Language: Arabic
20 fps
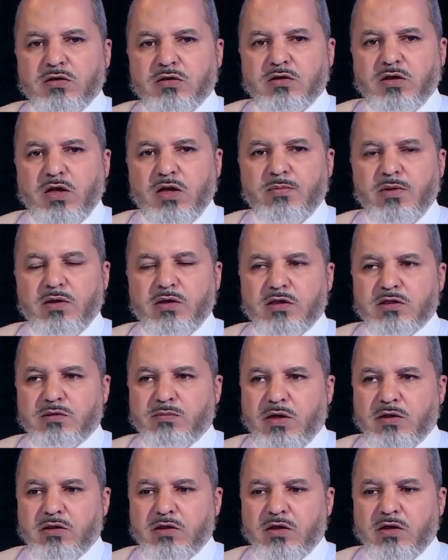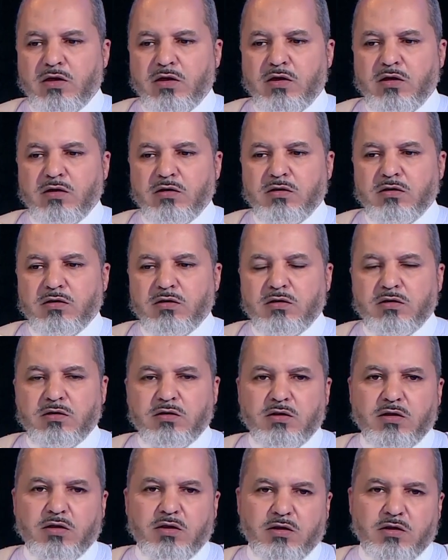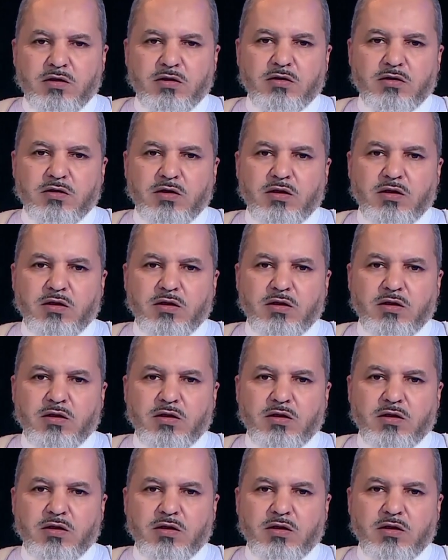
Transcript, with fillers: الميت بعد آه،